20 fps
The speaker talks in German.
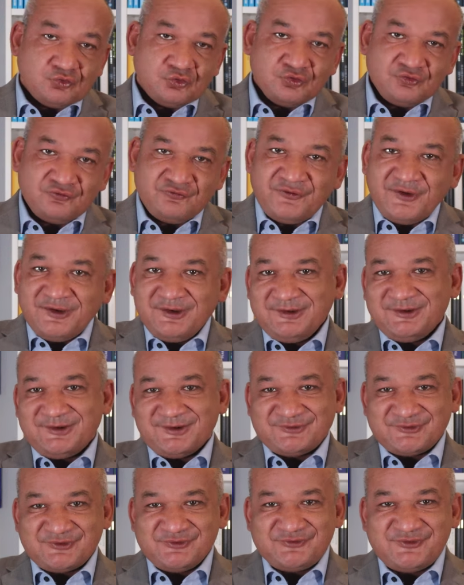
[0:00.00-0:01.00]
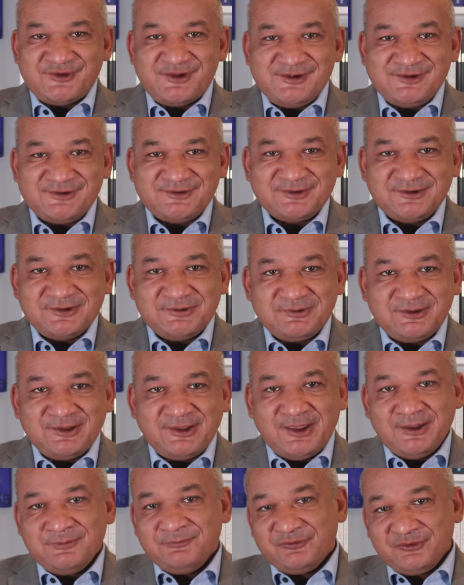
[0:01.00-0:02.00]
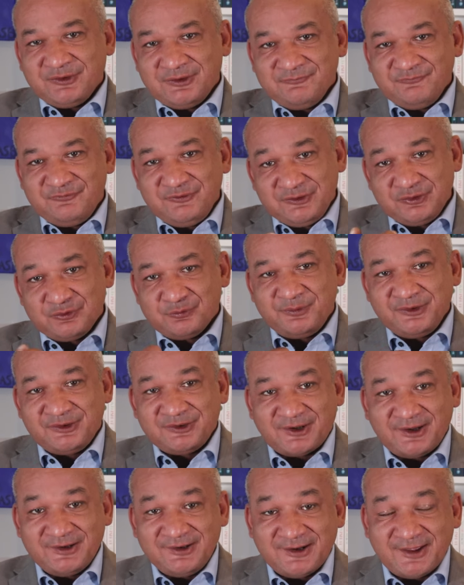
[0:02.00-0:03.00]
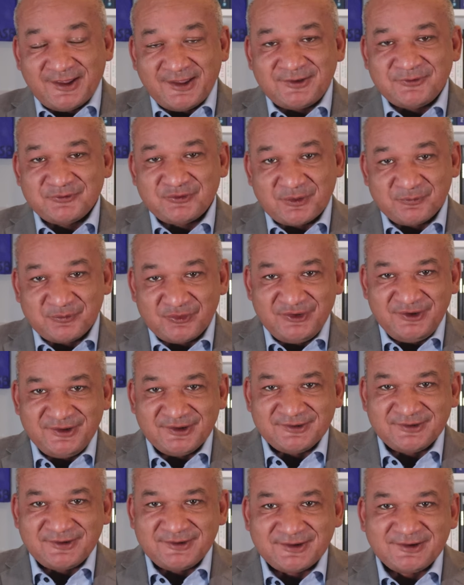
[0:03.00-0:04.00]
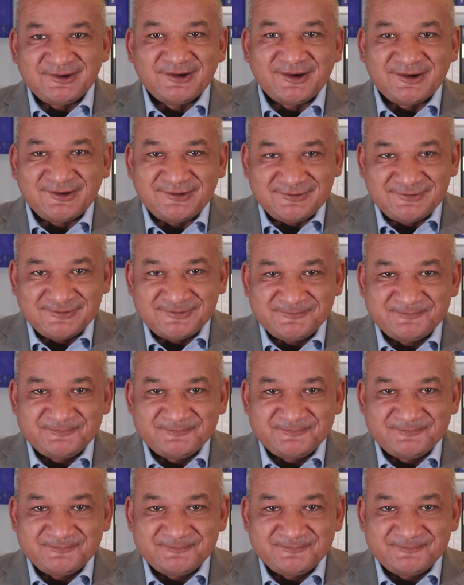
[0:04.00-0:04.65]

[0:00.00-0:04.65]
Und wenn Ihnen das gefällt, geben Sie dem Video bitte ein Like und abonnieren den Kanal.